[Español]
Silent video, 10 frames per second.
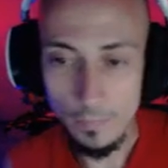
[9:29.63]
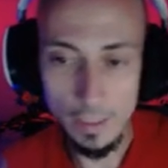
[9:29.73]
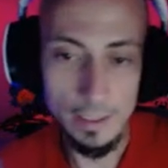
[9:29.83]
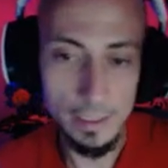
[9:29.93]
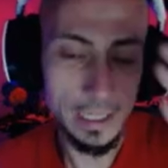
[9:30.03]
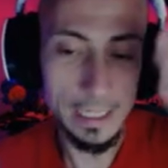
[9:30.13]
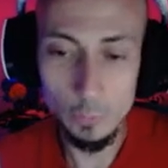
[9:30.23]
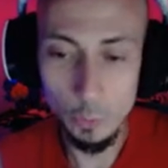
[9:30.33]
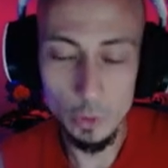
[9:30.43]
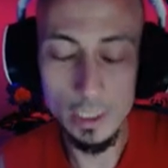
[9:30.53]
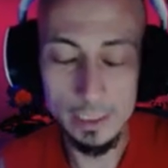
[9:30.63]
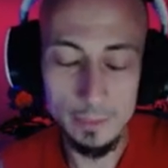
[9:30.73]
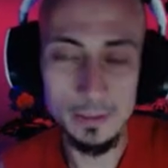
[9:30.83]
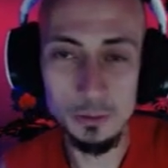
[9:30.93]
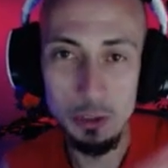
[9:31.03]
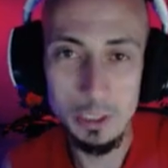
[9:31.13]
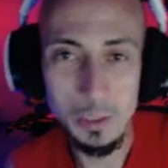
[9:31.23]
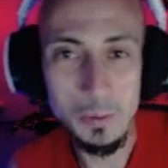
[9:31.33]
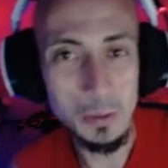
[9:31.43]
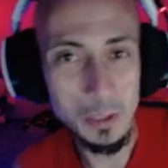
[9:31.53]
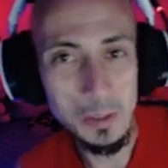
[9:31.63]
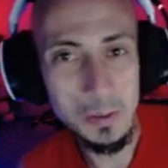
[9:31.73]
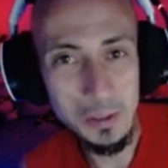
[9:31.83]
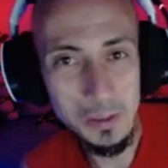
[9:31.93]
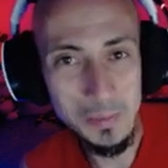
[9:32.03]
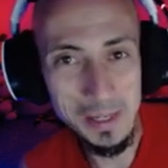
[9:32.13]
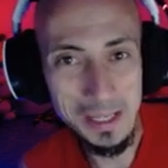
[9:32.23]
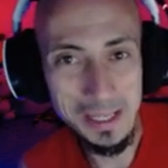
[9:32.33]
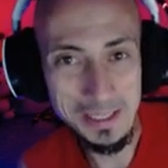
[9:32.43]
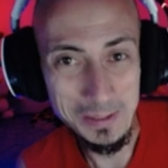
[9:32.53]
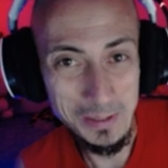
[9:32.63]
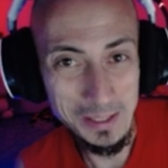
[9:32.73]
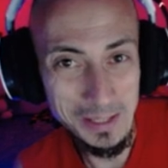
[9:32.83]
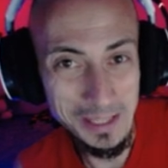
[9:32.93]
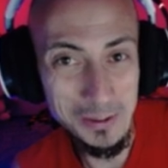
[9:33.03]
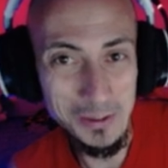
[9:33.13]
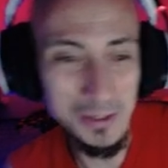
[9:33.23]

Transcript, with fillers: el que gana turnos, artefacto este que no me acuerdo ahora el nombre, ya sé cuál digo, ¿no?